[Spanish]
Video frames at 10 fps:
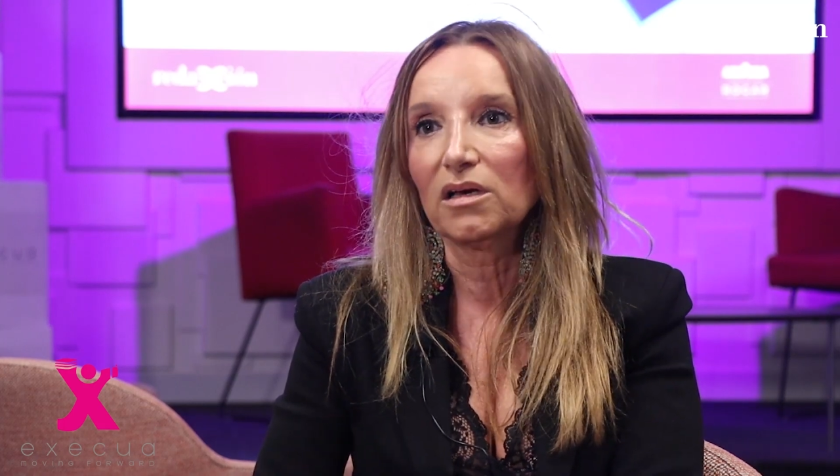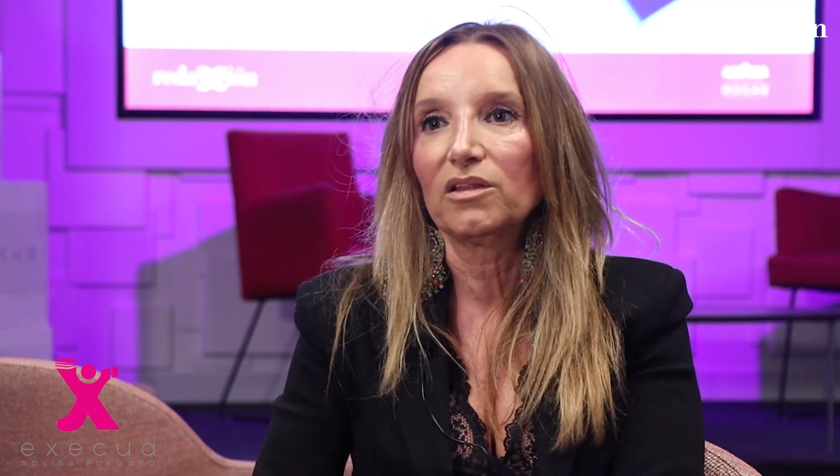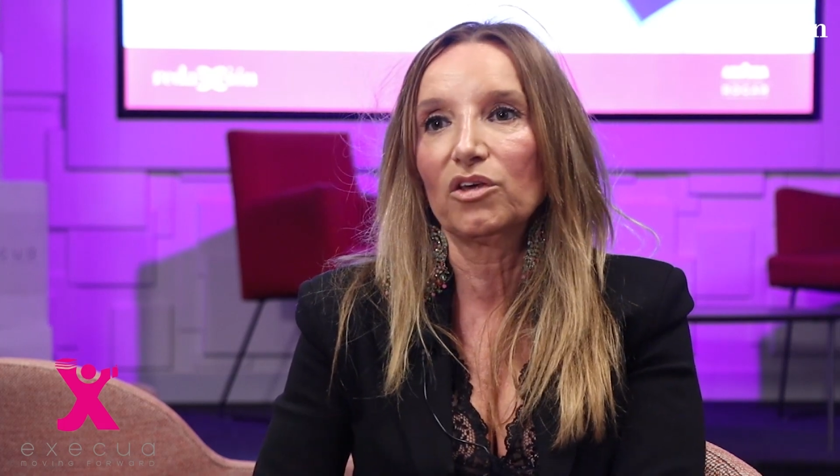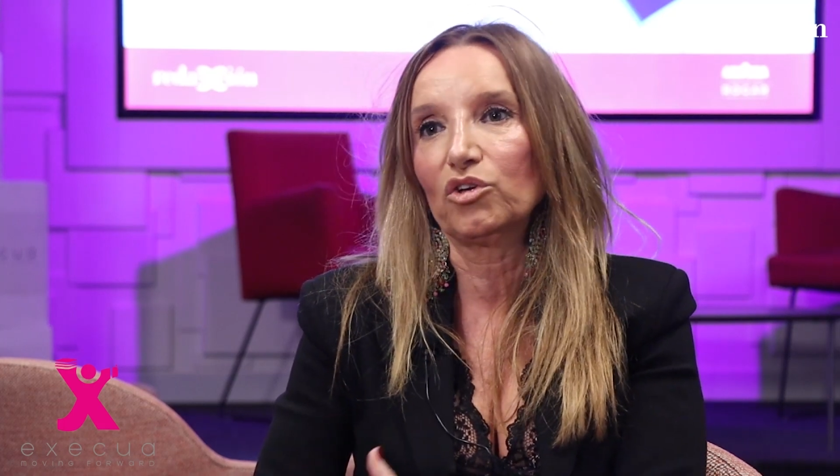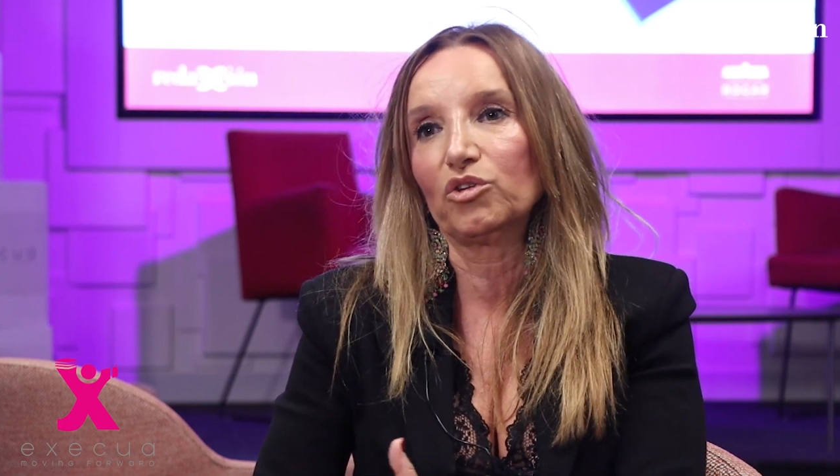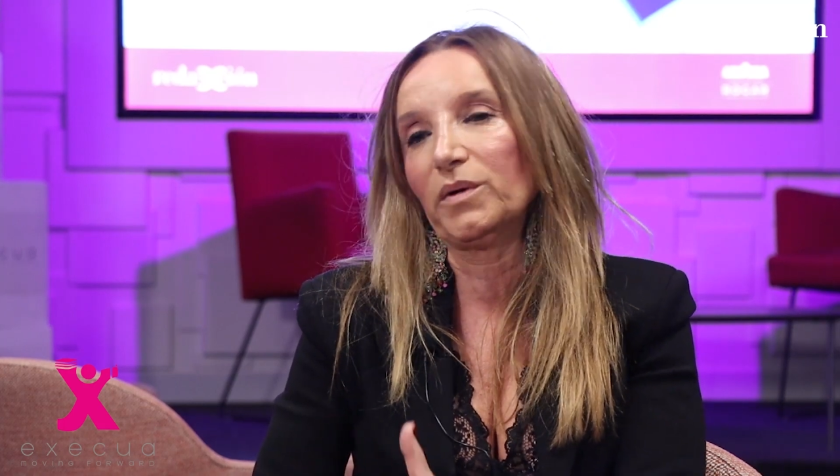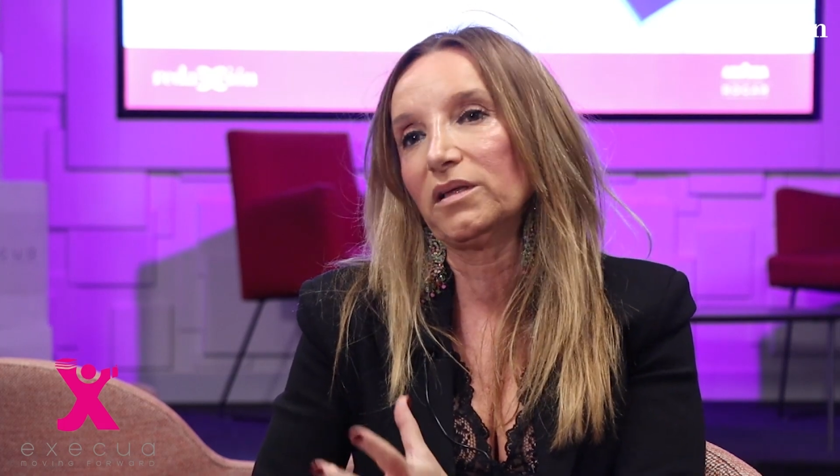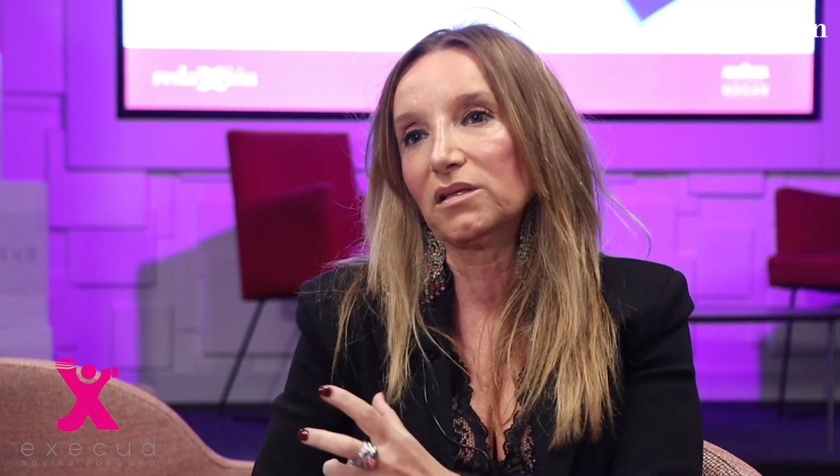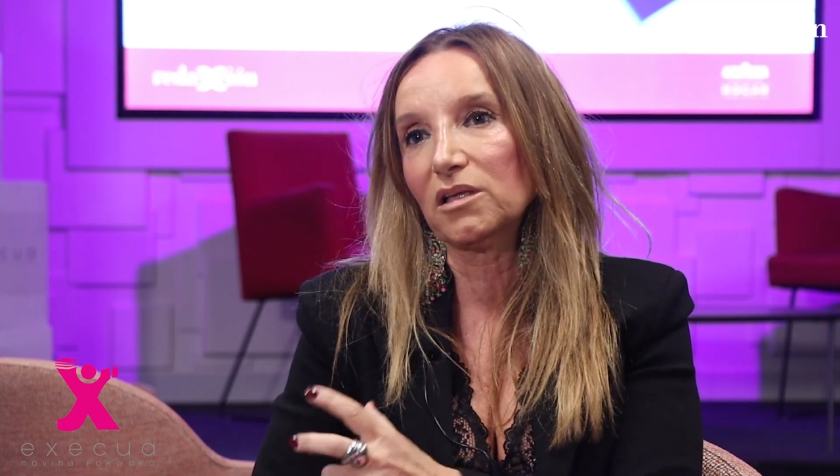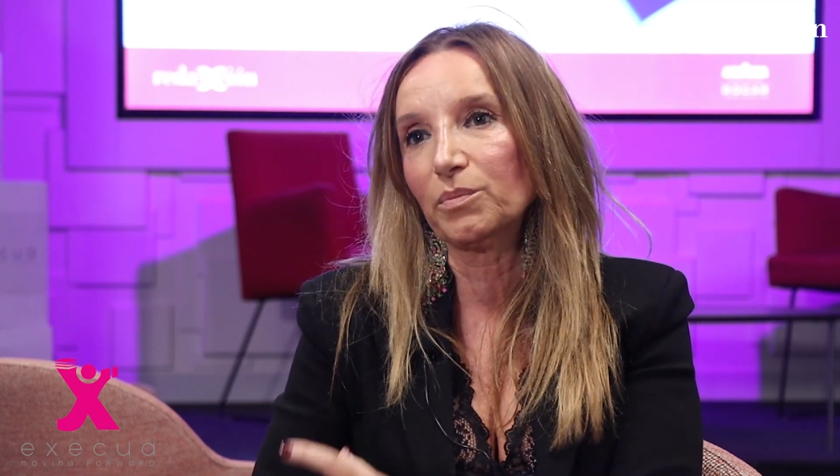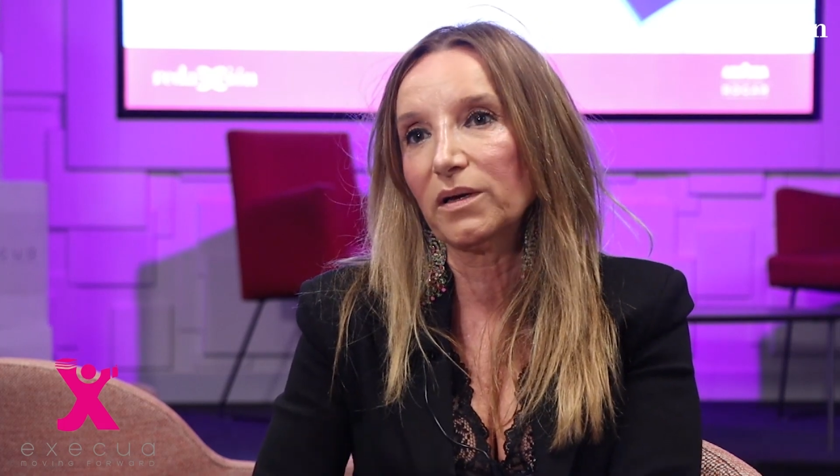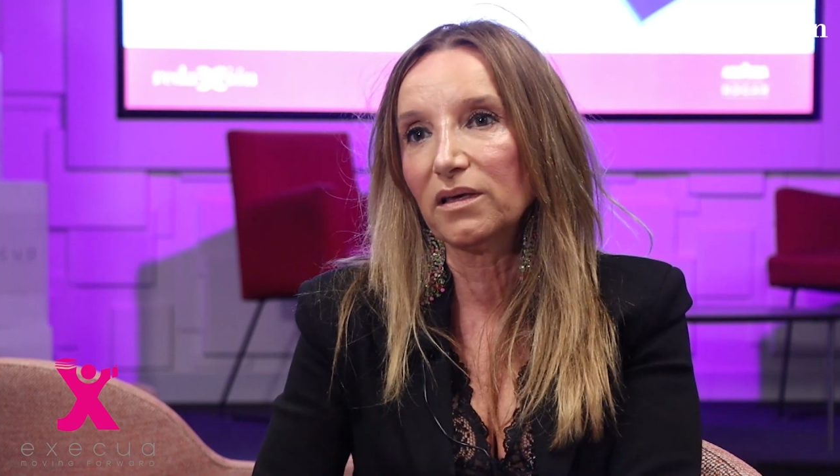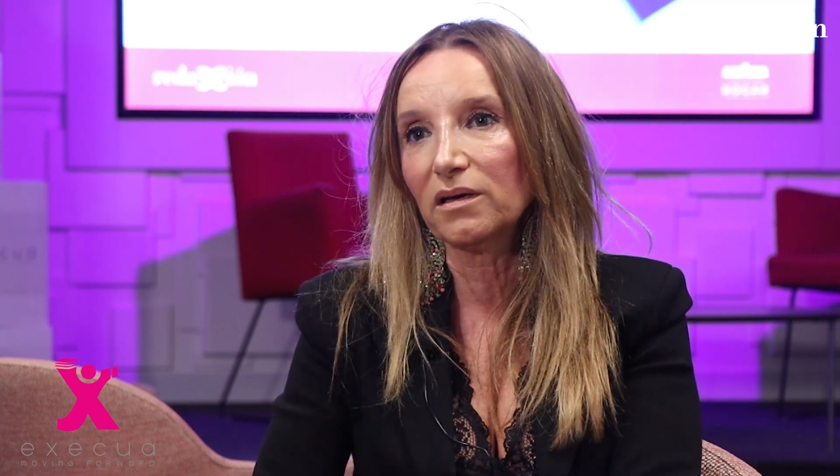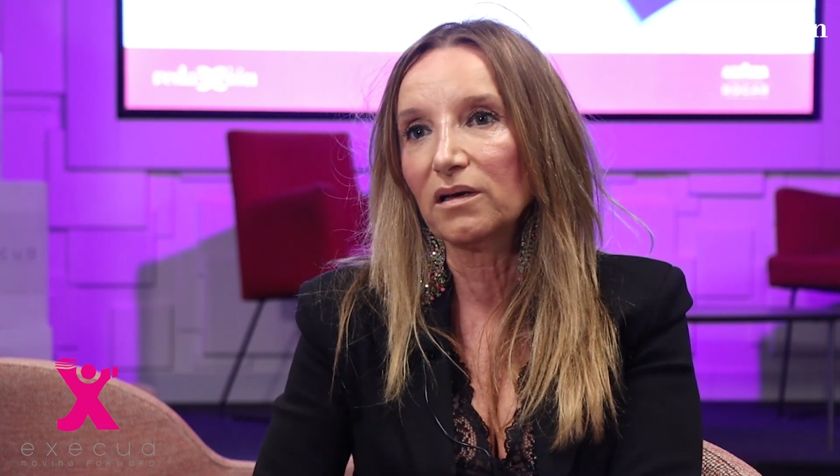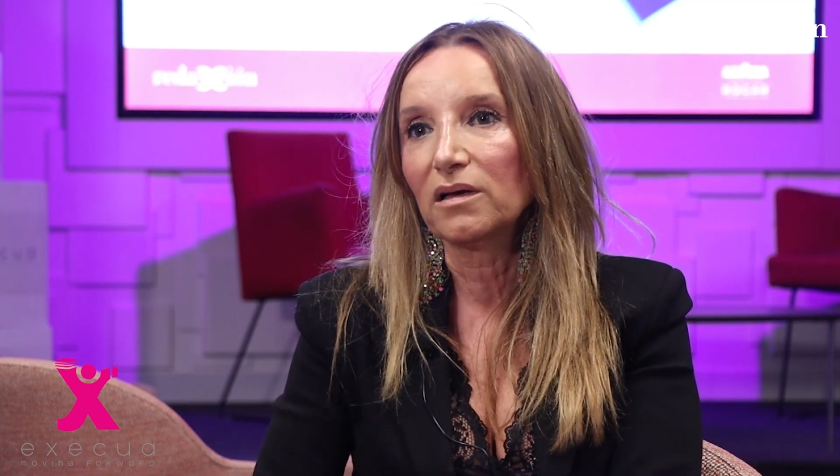de otros países a
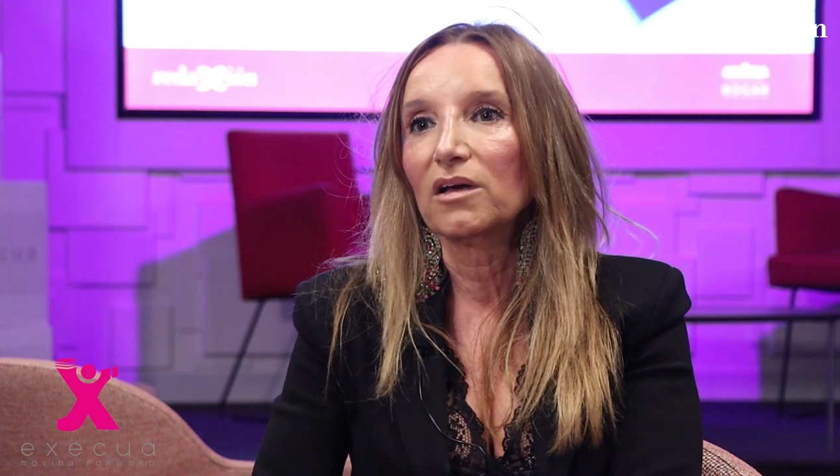España